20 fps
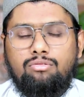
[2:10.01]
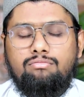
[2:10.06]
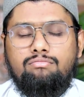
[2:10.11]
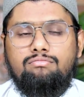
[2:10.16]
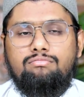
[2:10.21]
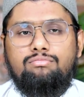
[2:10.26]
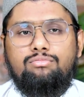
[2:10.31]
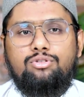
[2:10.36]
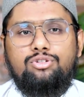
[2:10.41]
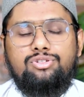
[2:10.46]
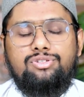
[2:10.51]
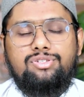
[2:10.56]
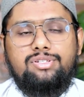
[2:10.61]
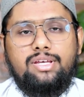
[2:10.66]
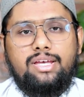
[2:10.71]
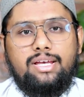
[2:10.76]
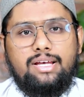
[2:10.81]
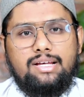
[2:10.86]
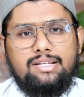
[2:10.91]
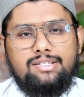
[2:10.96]
तुम
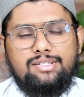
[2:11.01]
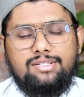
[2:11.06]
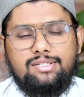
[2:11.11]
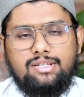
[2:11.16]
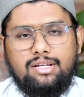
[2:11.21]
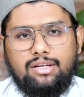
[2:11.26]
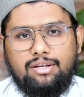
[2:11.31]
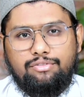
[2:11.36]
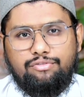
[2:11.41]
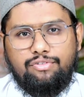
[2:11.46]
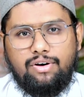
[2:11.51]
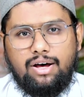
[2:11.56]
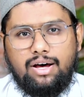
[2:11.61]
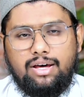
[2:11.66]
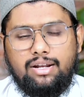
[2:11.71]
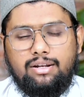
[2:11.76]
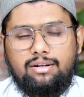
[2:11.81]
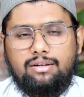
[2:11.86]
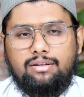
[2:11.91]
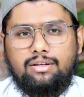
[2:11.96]
मुझसे
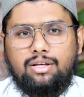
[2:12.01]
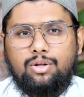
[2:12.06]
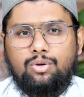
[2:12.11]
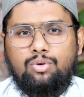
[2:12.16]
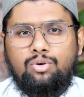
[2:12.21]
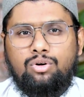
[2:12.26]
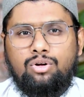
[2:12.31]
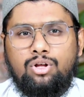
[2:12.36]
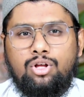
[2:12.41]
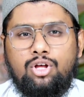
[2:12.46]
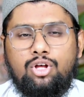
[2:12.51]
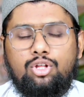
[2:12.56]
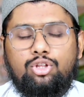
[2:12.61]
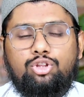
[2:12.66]
अस्तफार करो